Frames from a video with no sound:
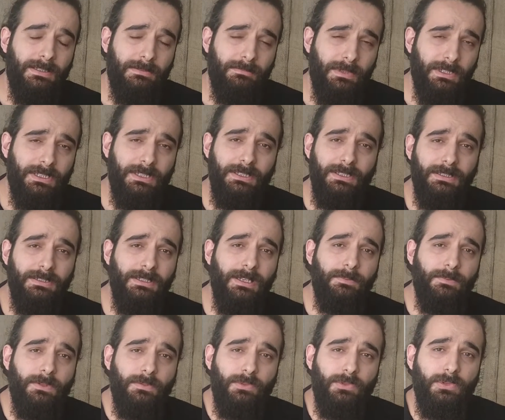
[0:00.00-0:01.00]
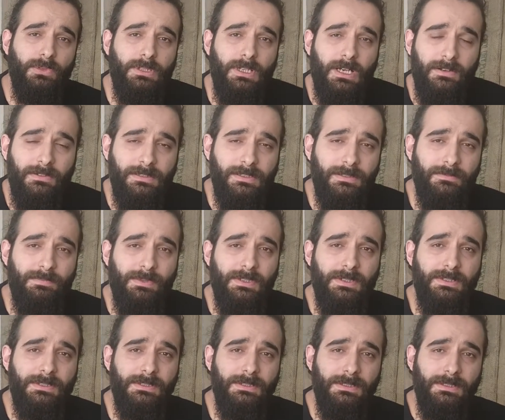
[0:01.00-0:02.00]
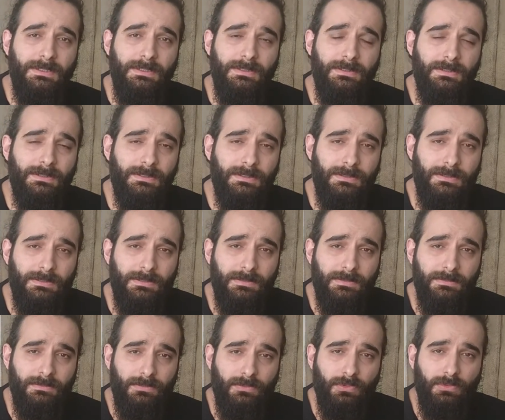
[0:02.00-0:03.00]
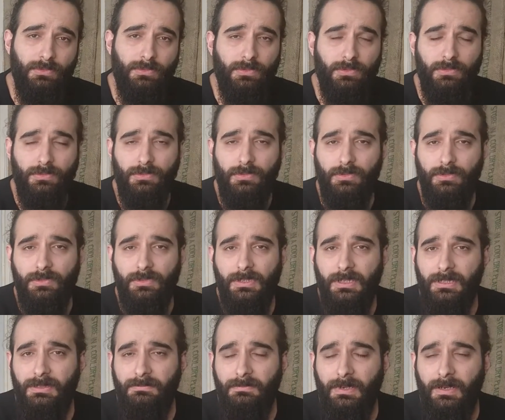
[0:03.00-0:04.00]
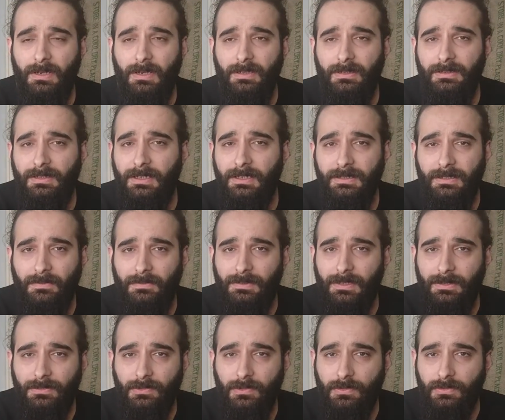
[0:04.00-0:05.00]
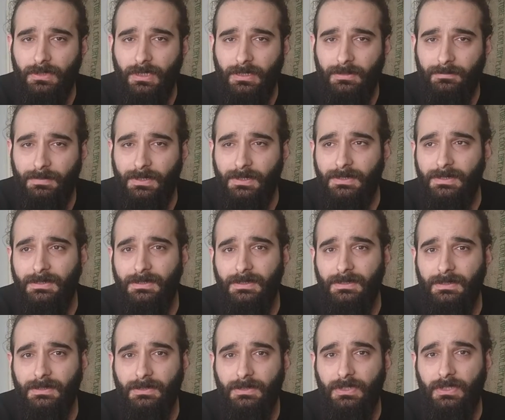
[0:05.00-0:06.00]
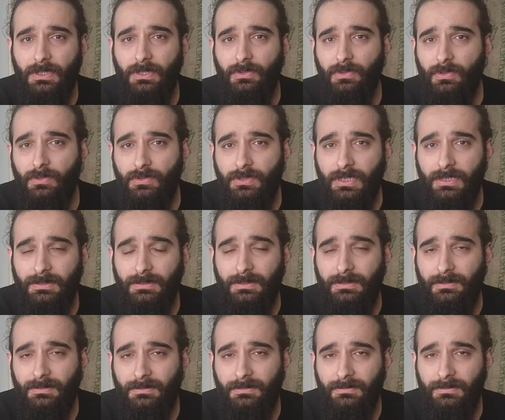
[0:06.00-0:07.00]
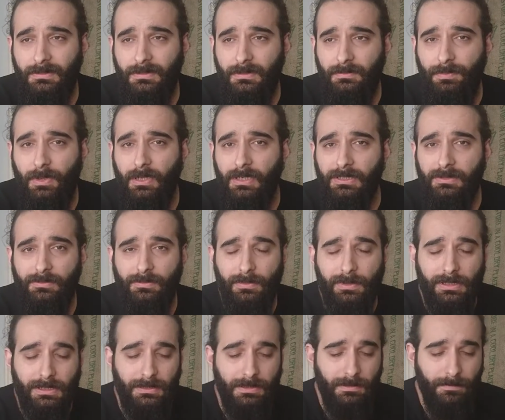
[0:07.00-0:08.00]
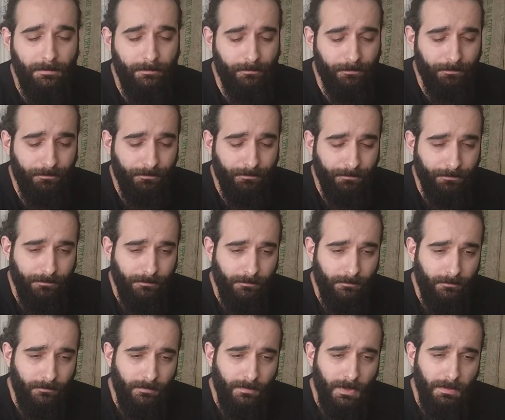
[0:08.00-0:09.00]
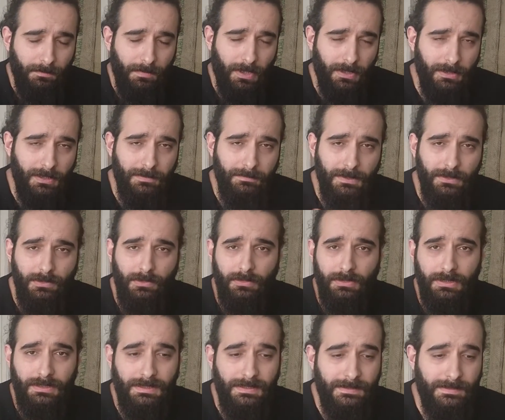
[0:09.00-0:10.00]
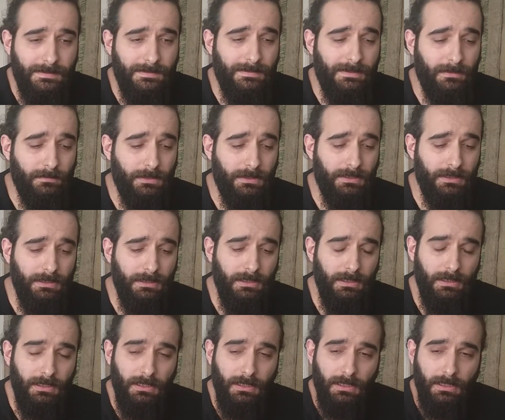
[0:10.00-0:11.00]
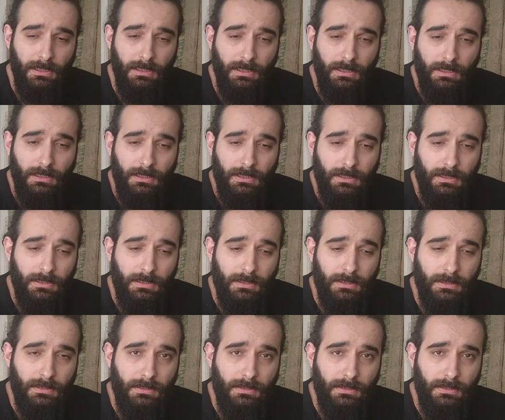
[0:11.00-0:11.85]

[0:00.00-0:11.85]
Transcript: makinenin yaptığı bütün kahvelerin parasını e, tuttuğunuzu düşünelim. 6 ayda falan çok rahat parasını çıkarıyor olacaktır e, pahalı bir makine. Pahalı zorunda değilsiniz tabii ki. E,